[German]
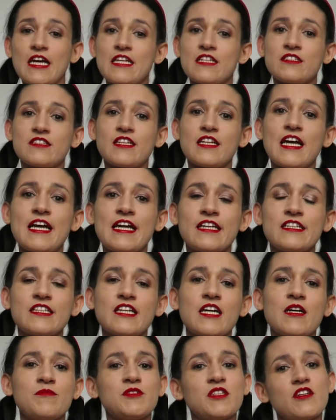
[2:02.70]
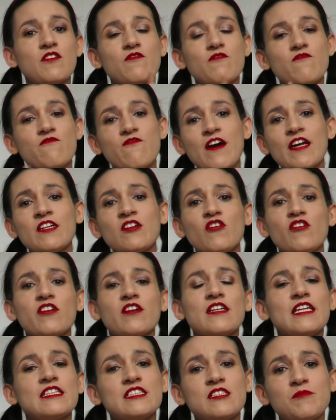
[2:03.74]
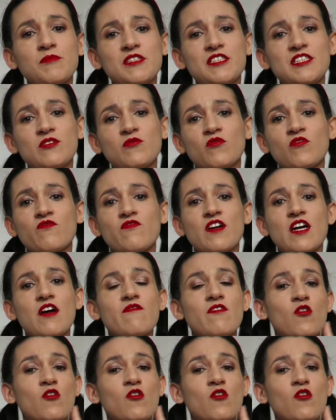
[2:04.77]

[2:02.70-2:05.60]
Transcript: alles geliked habt, wann eure letzte Beziehung war,